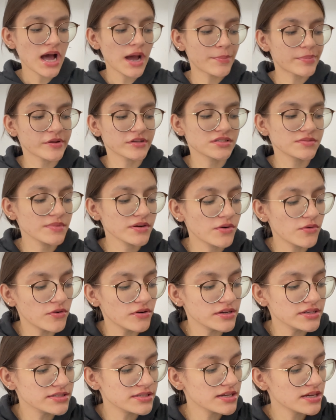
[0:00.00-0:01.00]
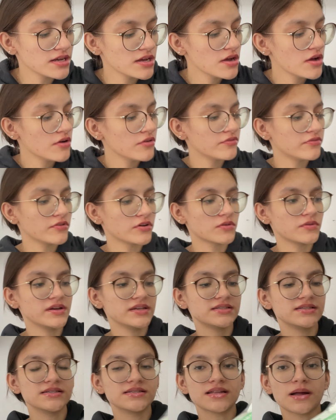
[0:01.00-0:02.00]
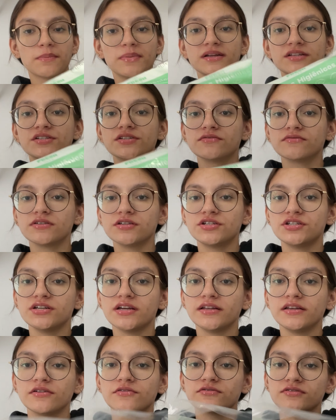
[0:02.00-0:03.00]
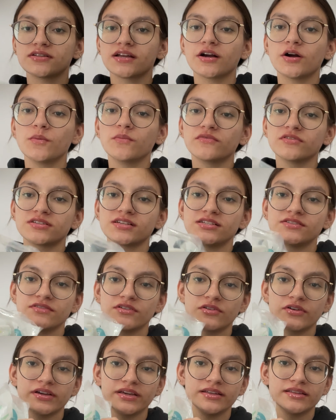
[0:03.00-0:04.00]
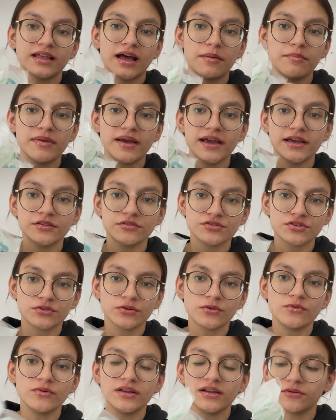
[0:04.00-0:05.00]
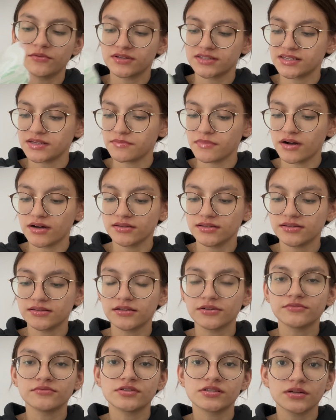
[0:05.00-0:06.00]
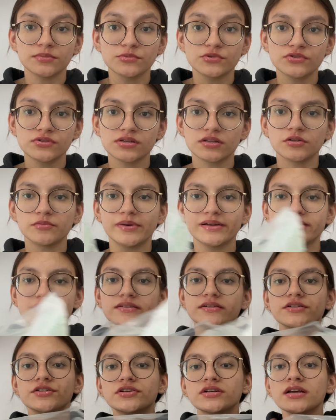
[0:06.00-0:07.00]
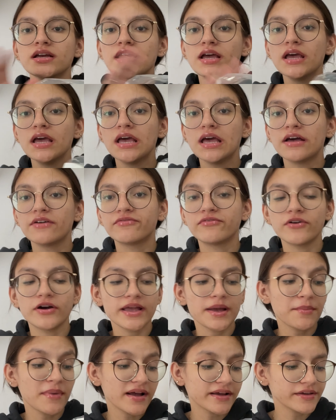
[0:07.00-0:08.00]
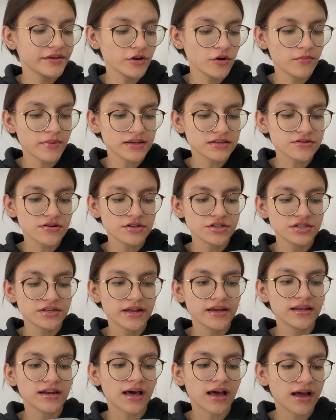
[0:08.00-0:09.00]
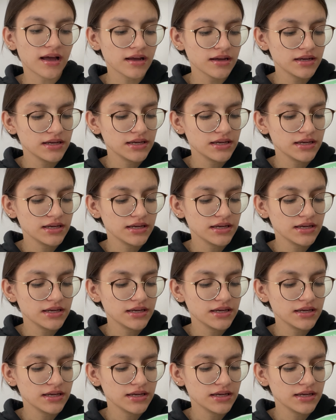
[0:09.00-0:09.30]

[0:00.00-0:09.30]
a próxima coisa foram esses tapetinhos higiênicos, né? Como vocês viram aqui, tá aberto. Eu já tô com ele há uma semana, então estamos usando bastante. Foi a marca que eu mais gostei lá